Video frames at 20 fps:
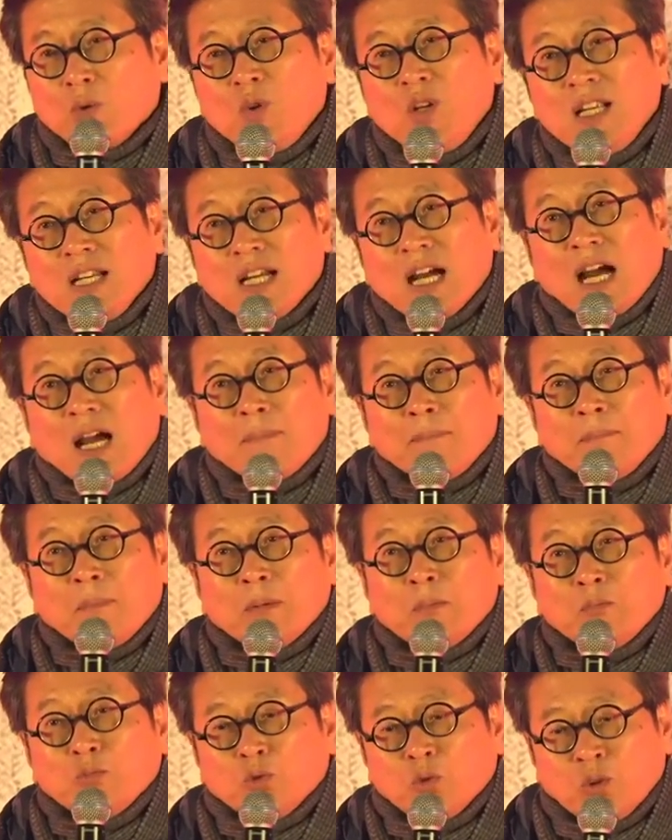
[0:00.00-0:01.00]
윤리가
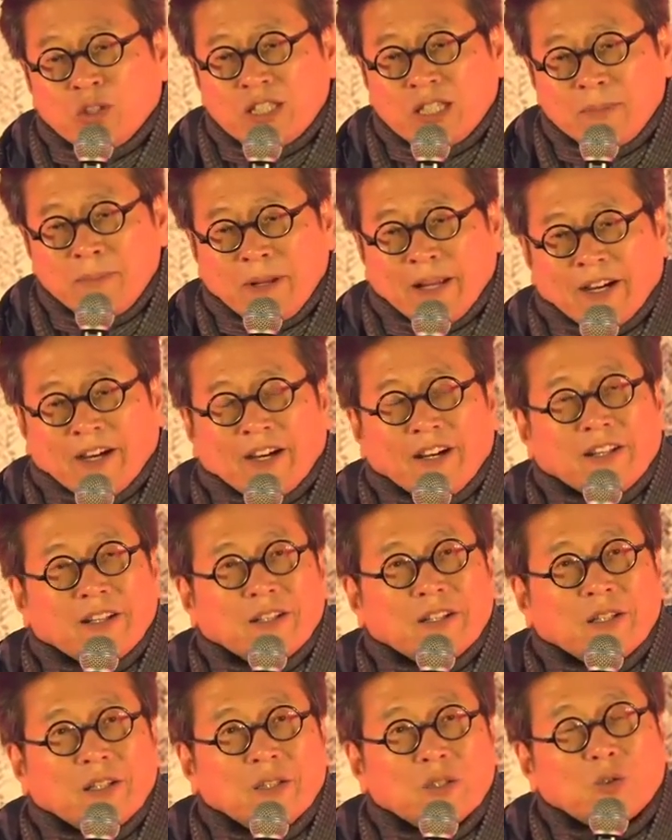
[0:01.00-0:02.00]
한번
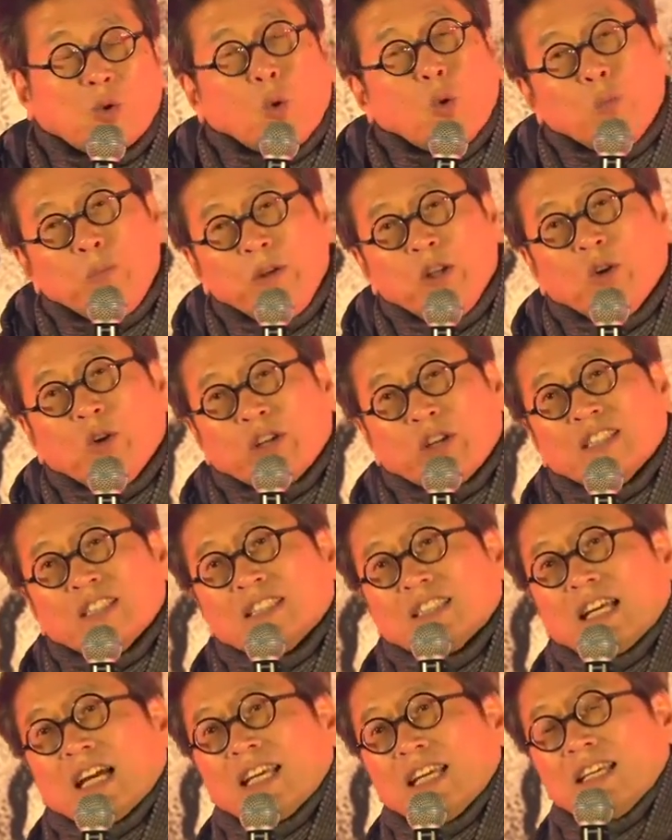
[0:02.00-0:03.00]
무너지면 도미노
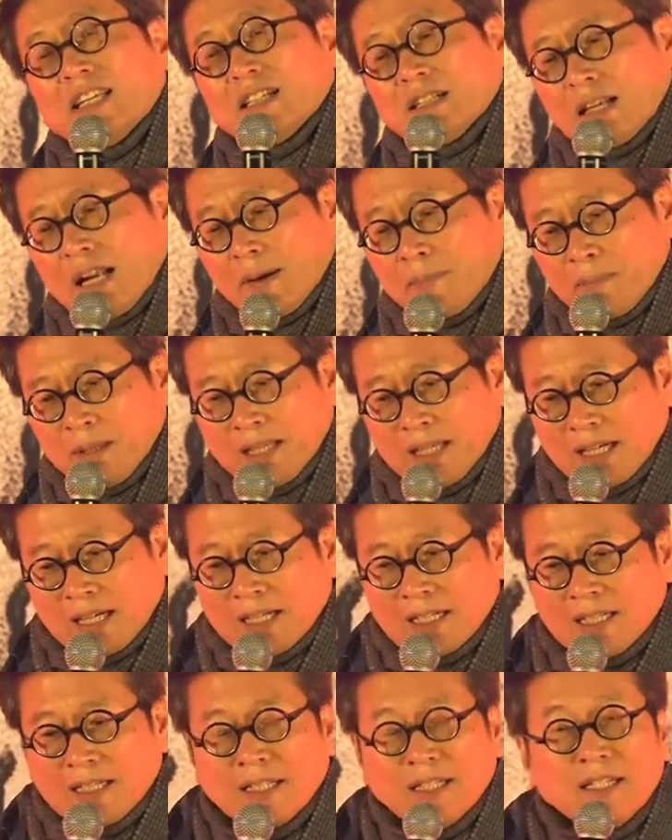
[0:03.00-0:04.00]
현상이
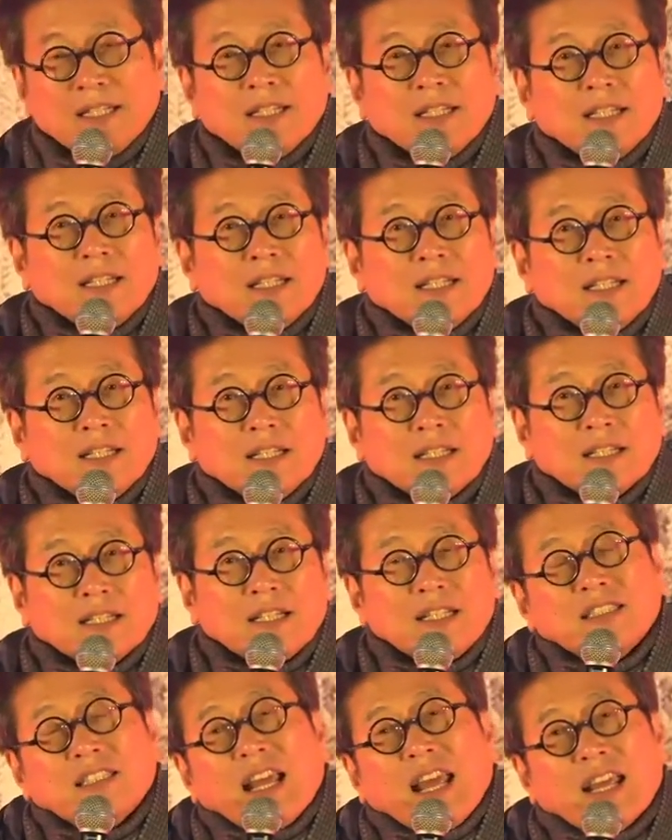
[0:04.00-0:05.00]
일어납니다.
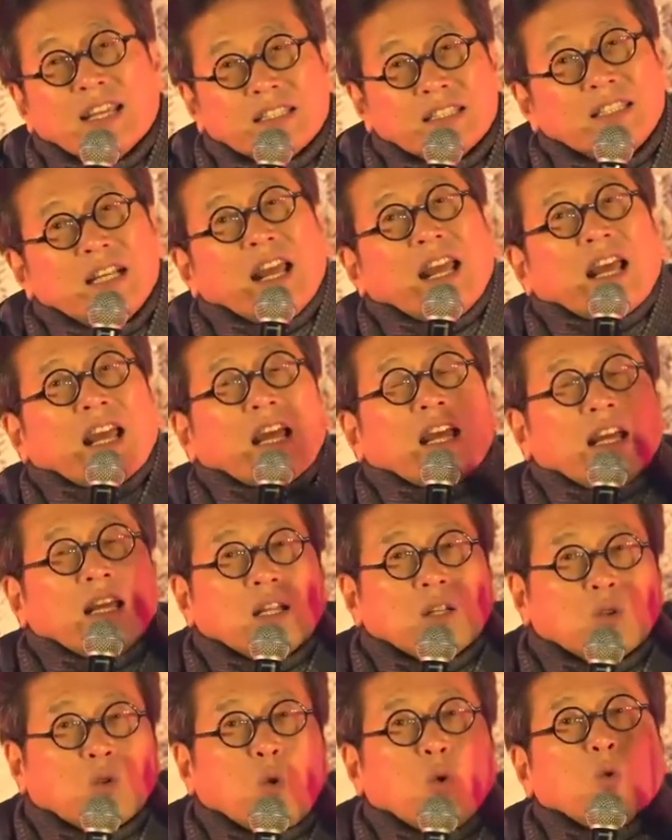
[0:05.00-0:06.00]
그래서 예전에
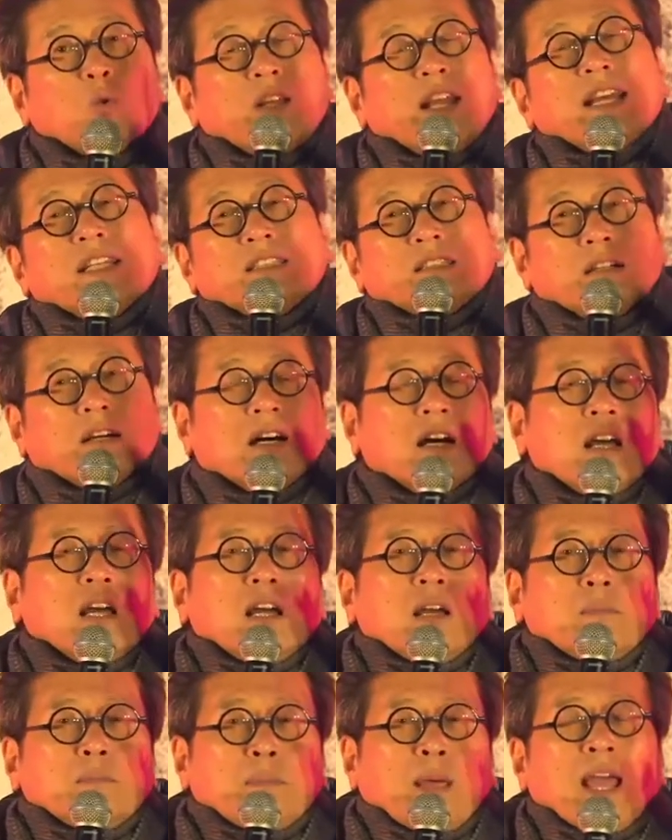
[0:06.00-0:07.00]
동대에서
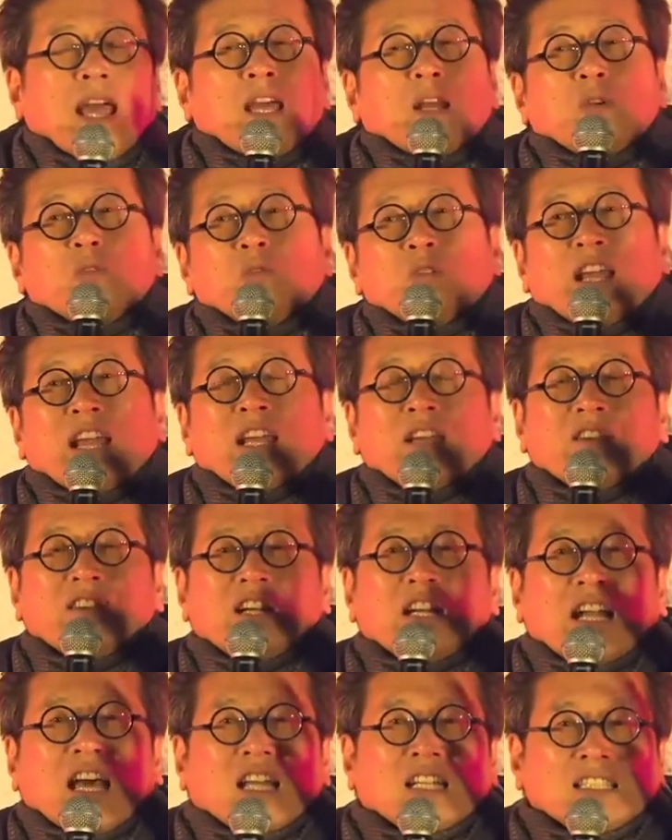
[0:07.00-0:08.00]
폐륜
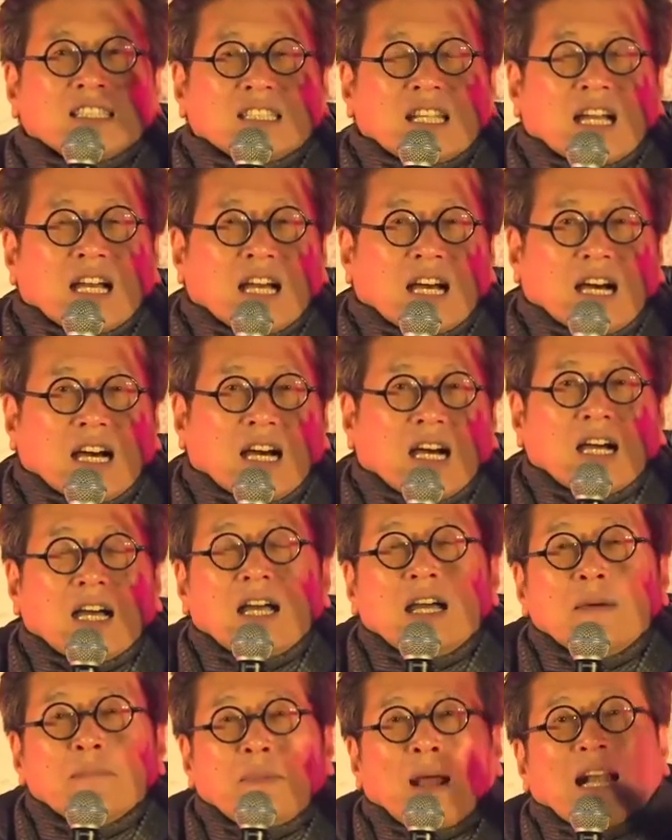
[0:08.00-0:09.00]
행위를 하는
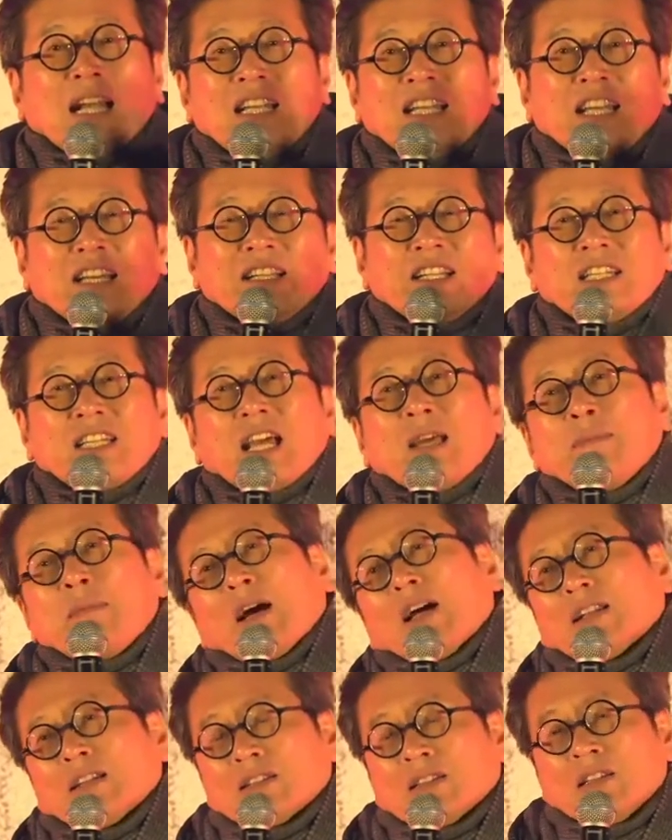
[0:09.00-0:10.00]
자가 발견이
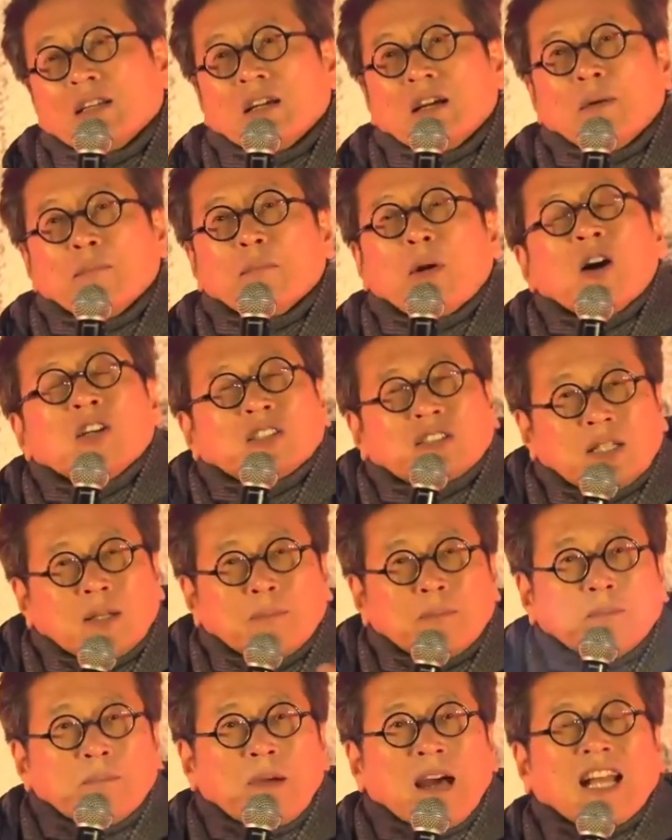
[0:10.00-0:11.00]
되면
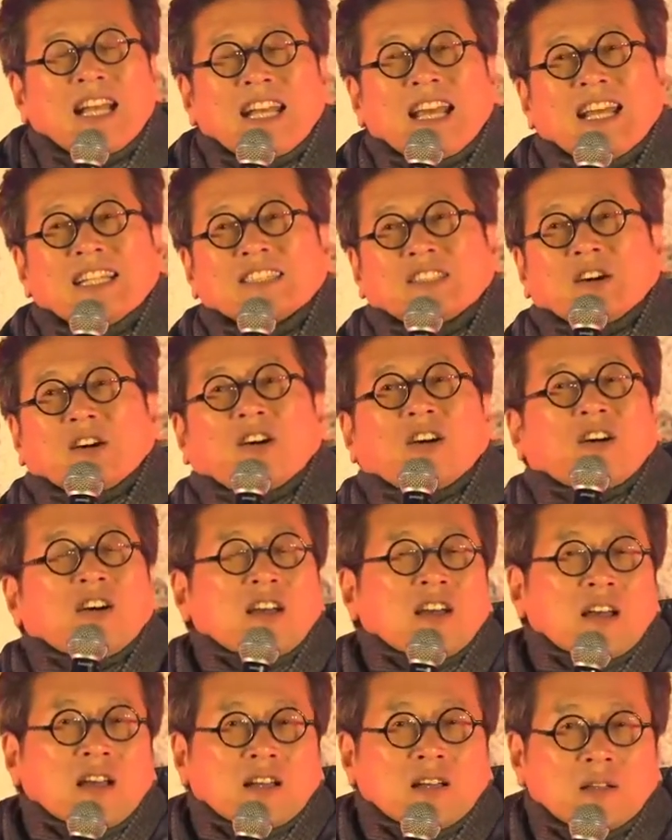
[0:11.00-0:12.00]
멍석말이 해서